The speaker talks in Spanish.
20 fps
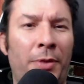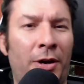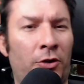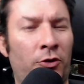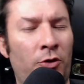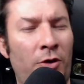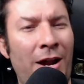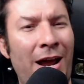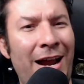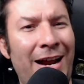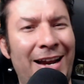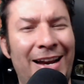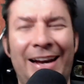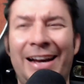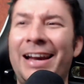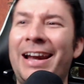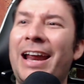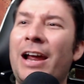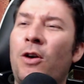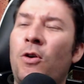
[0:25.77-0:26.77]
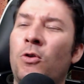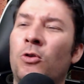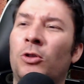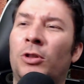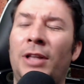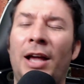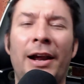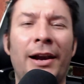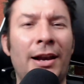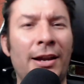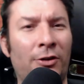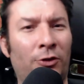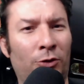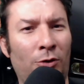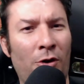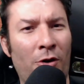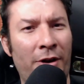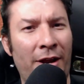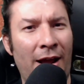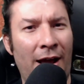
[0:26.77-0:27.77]
personajes, recontar la
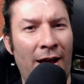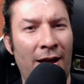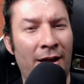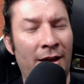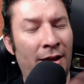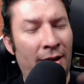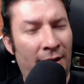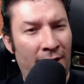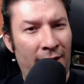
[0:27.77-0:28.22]
historia.